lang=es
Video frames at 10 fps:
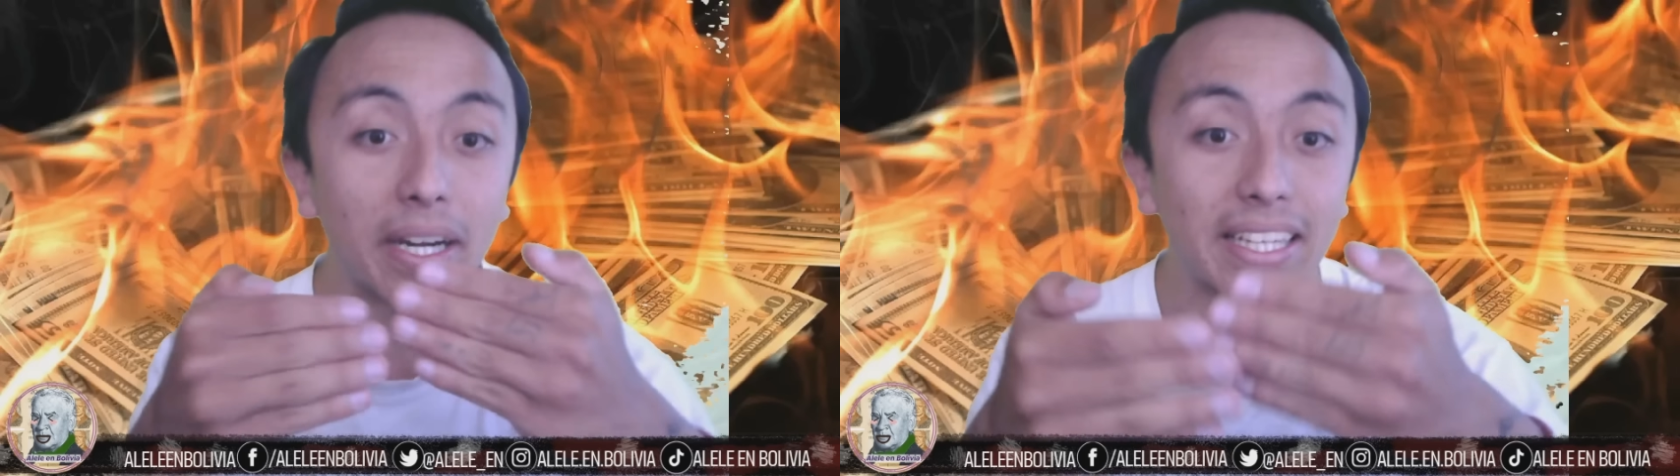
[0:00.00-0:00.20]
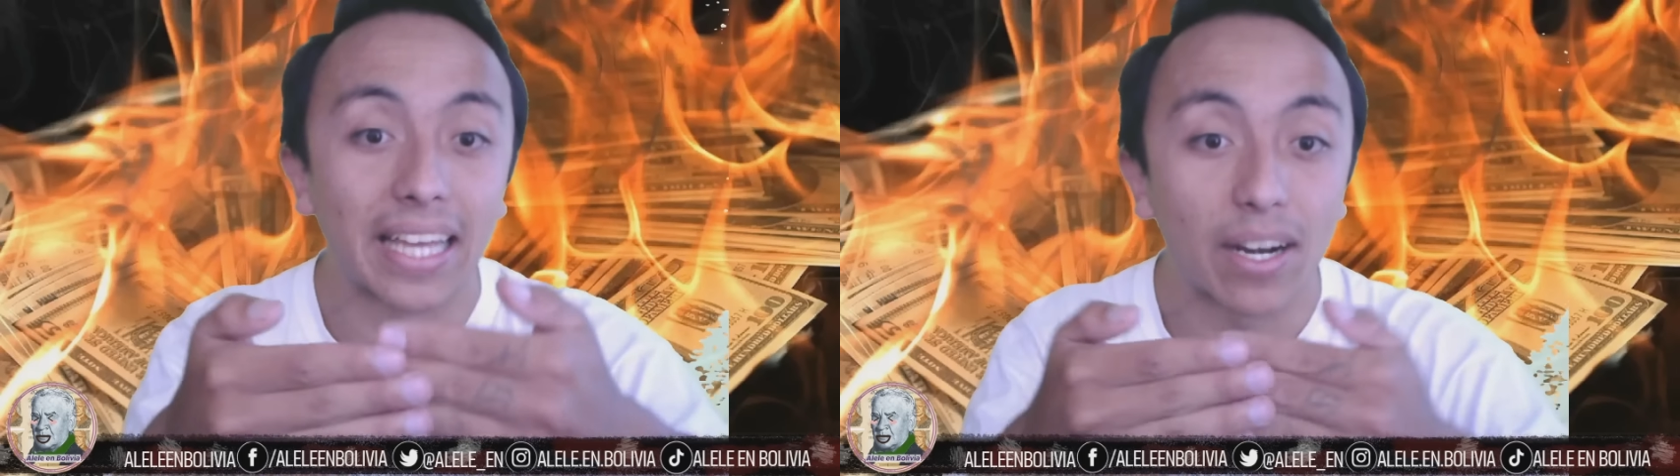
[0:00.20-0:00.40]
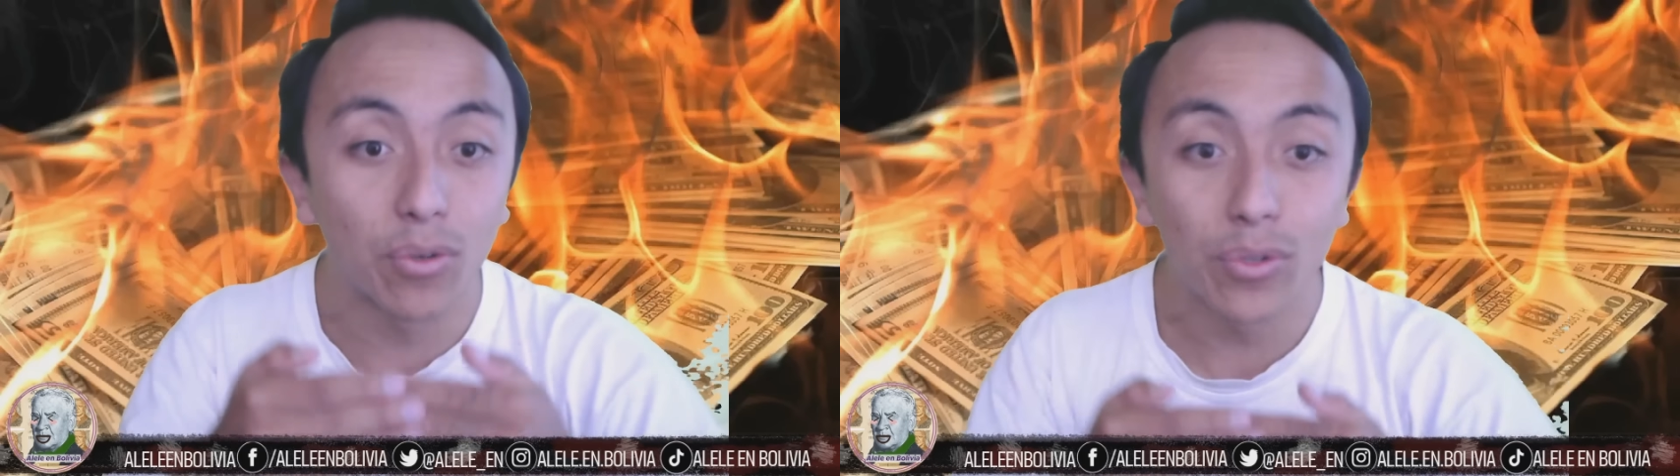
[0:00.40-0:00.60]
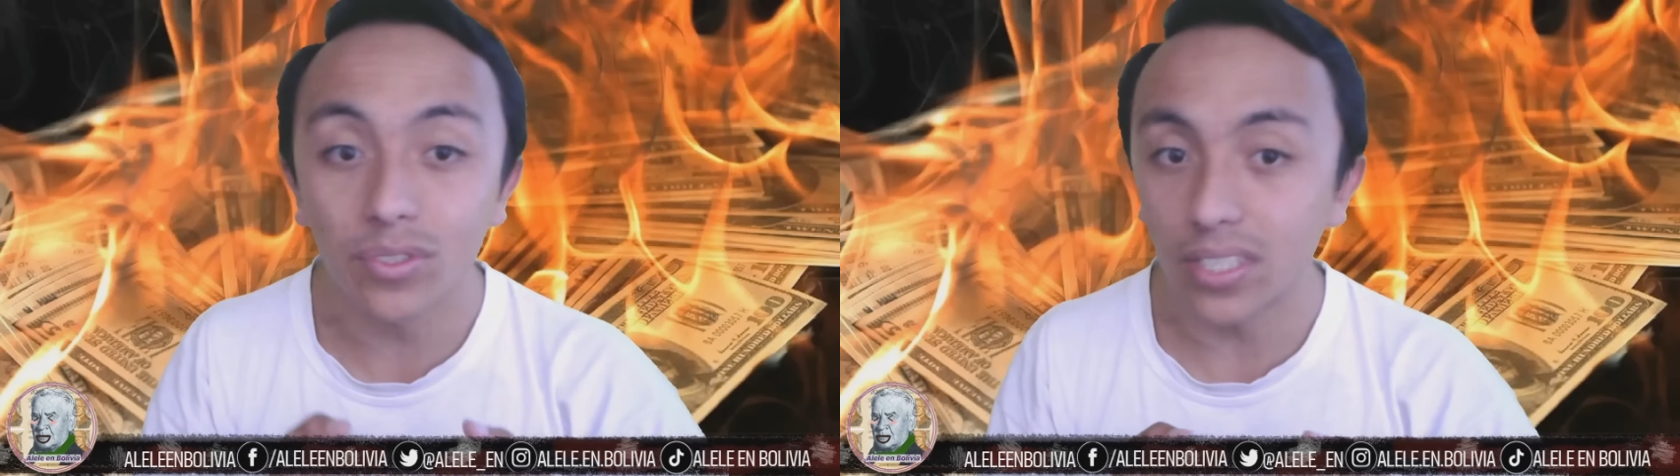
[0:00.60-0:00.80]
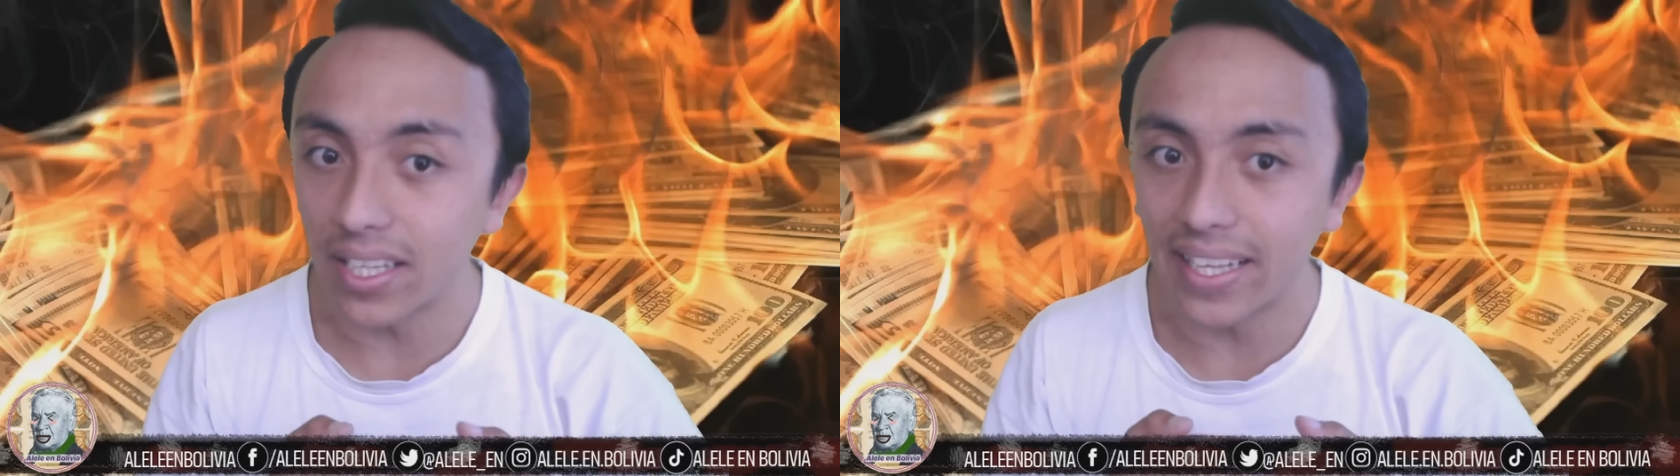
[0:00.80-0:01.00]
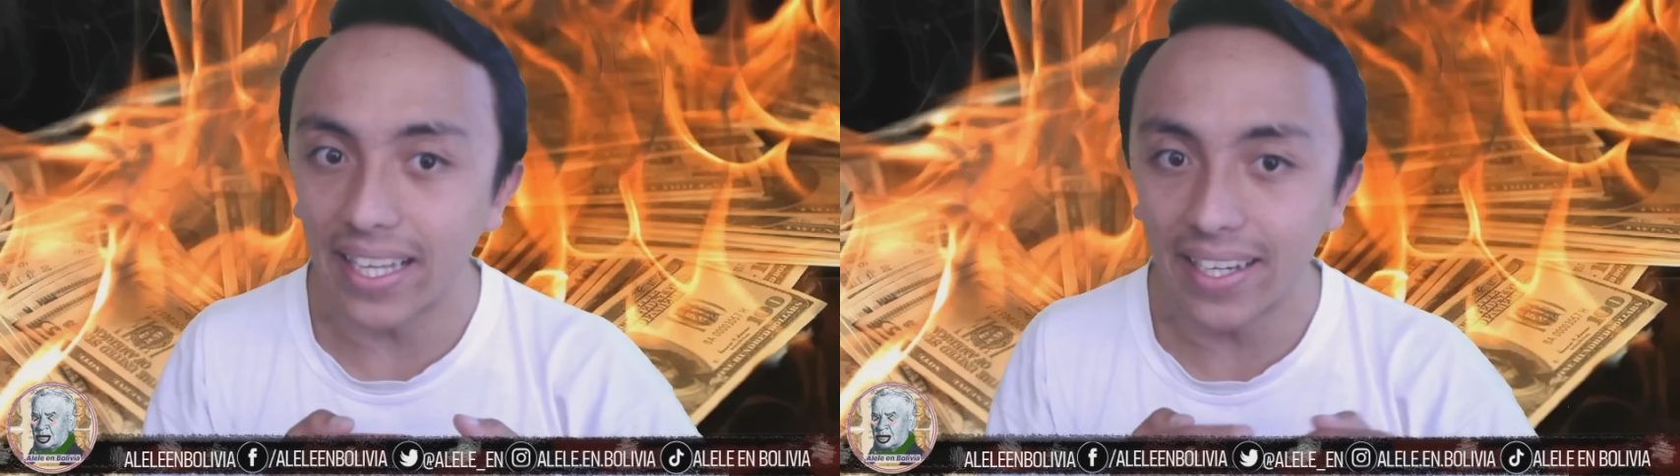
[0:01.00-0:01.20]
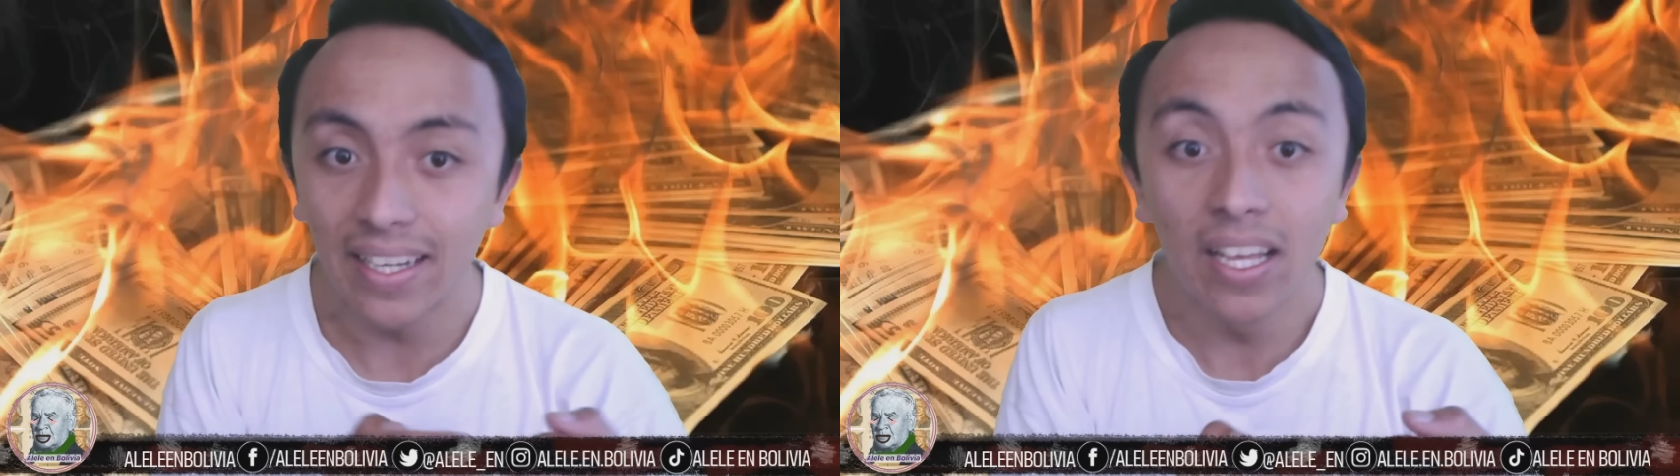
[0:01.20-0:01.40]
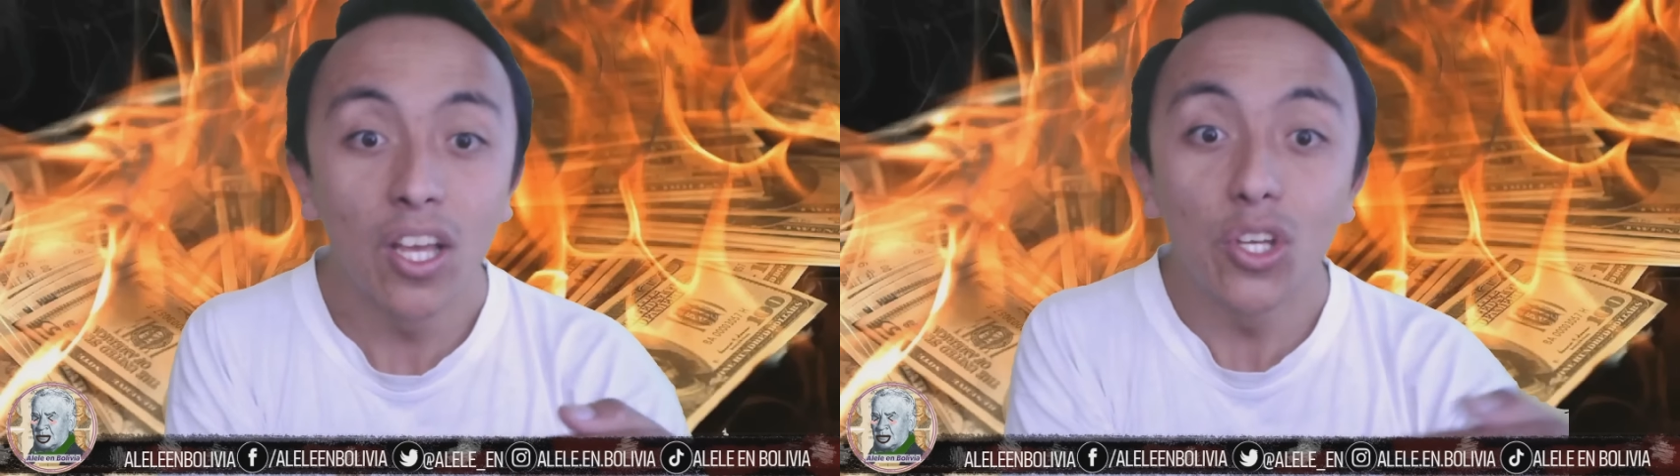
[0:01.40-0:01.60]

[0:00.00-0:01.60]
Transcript: para que algunos se detengan